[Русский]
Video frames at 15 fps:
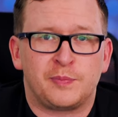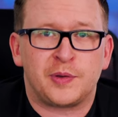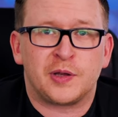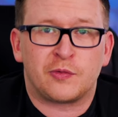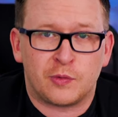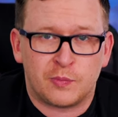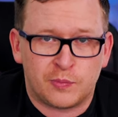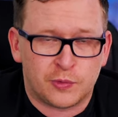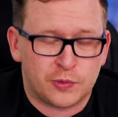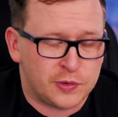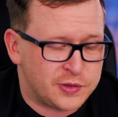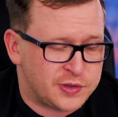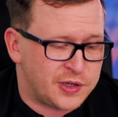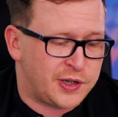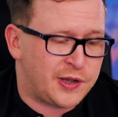первым
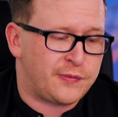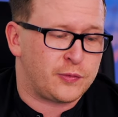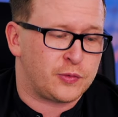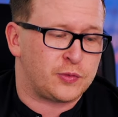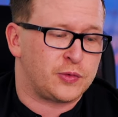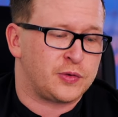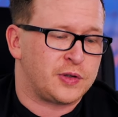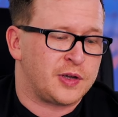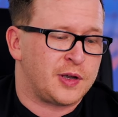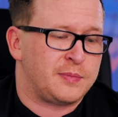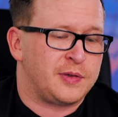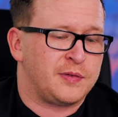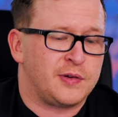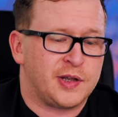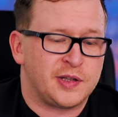подал заявку, тот и
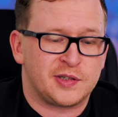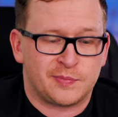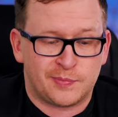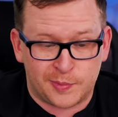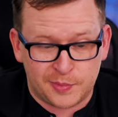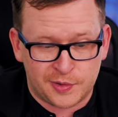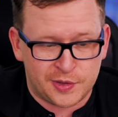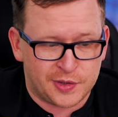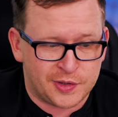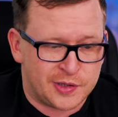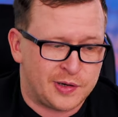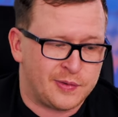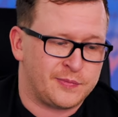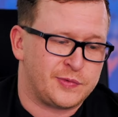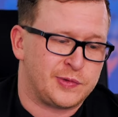объявляется
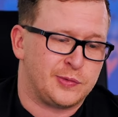победителем,